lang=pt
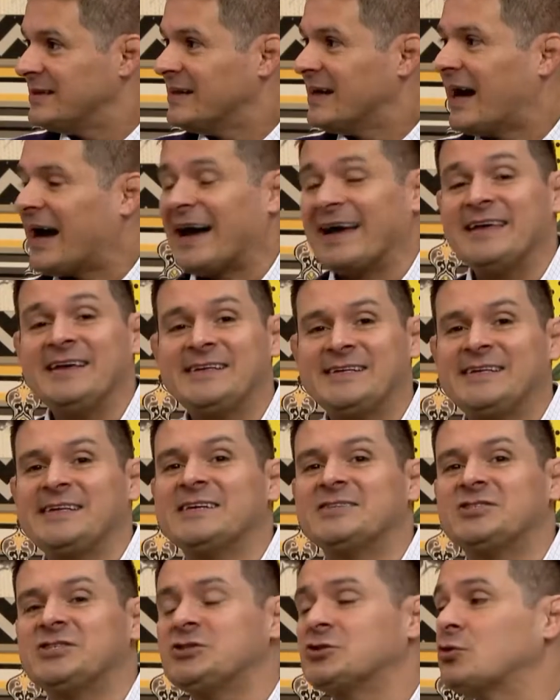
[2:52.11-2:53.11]
Aí
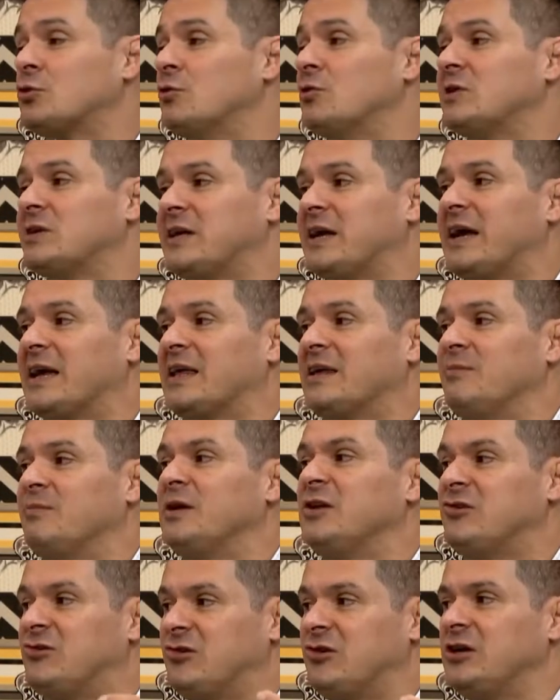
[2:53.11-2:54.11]
sim a gente consegue
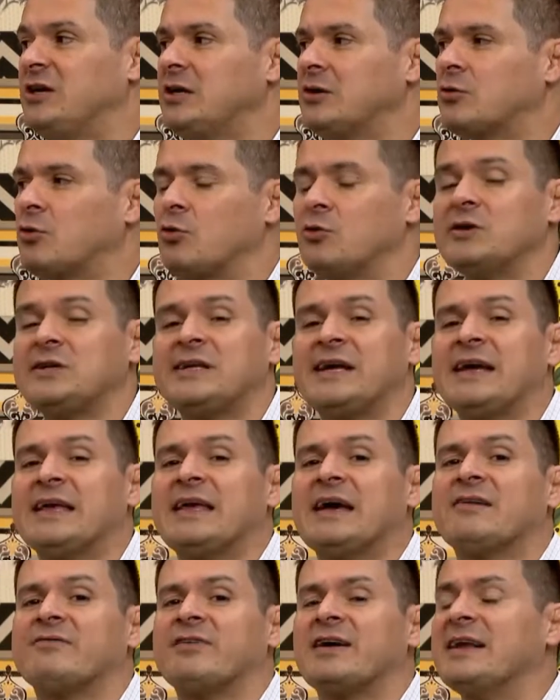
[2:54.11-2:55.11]
medir,
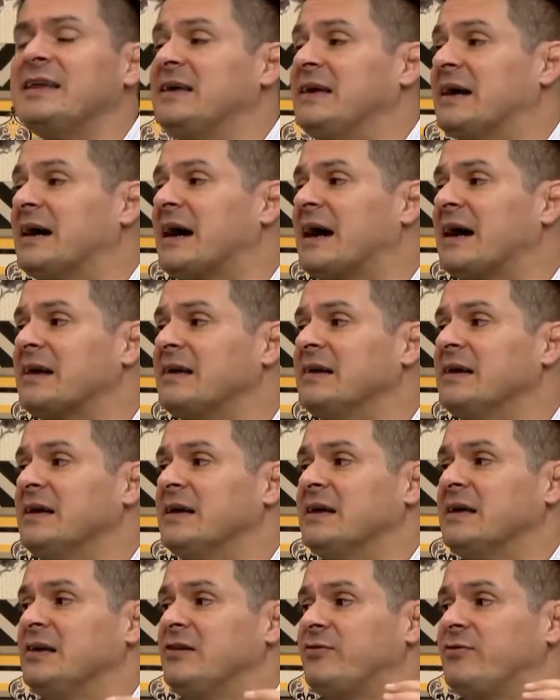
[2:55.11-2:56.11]
consegue avaliar,
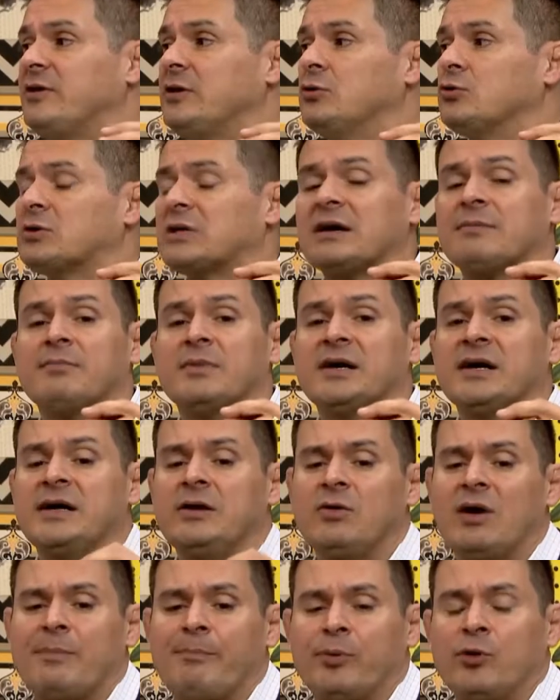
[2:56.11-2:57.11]
enfim, o
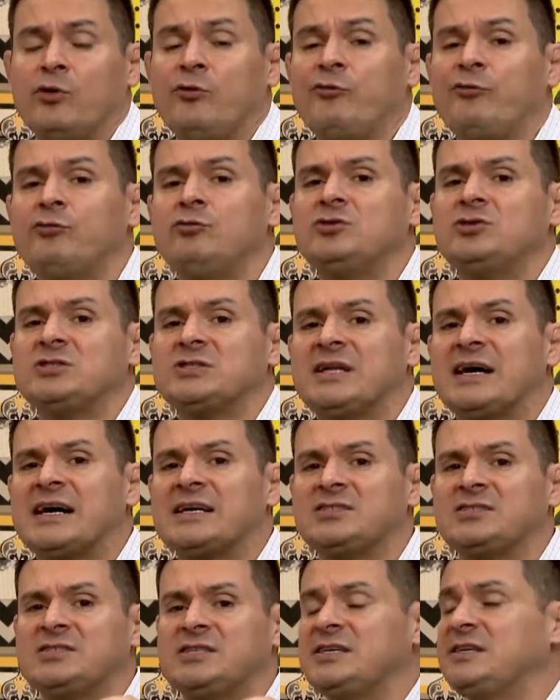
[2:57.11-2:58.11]
tamanho, a
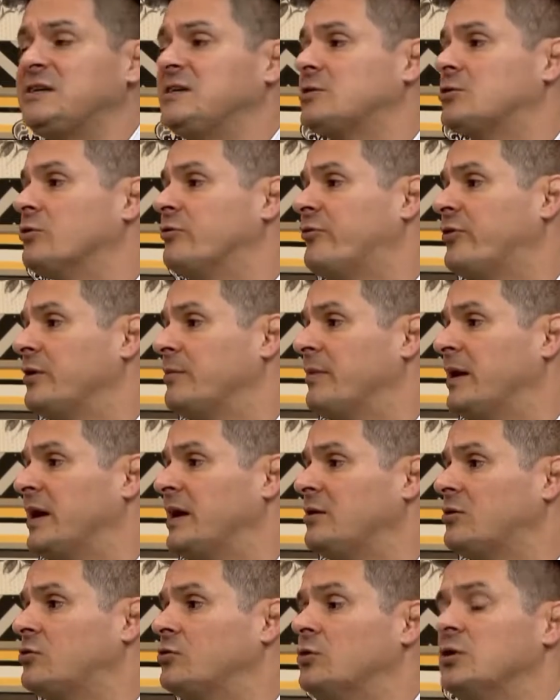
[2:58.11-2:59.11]
profundidade desse
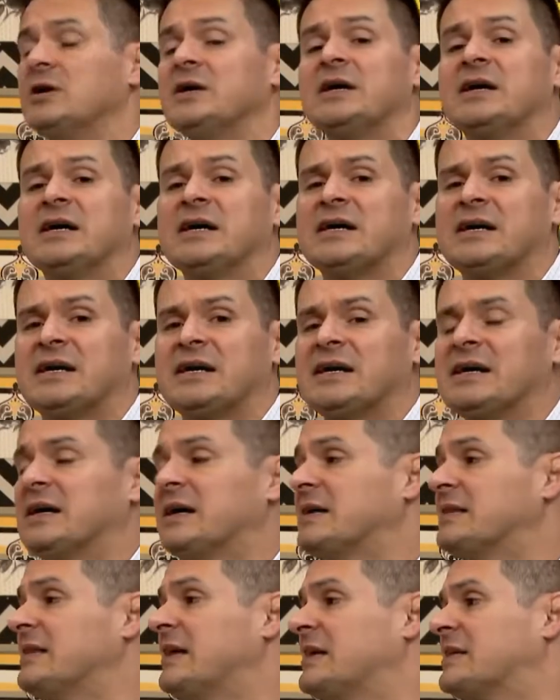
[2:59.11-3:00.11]
sofrimento uh,
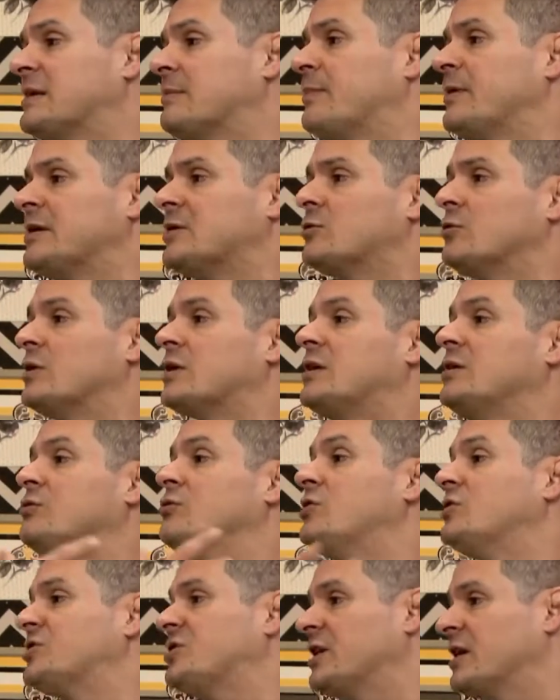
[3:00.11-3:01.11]
uh, dessa pessoa que
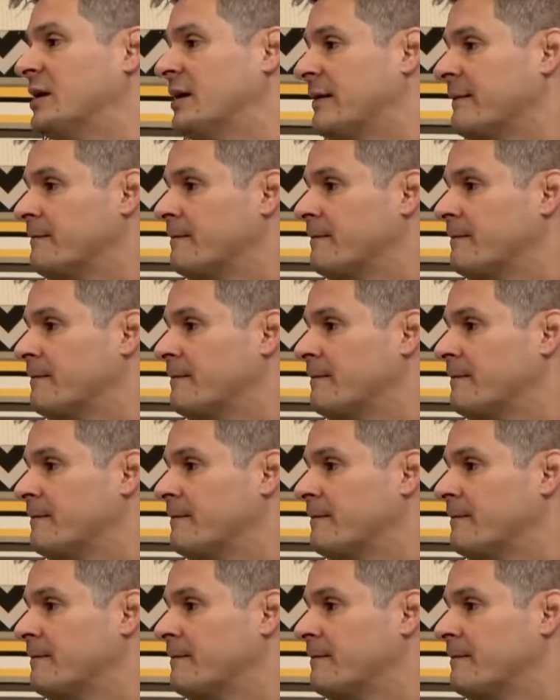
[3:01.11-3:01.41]
nos chega.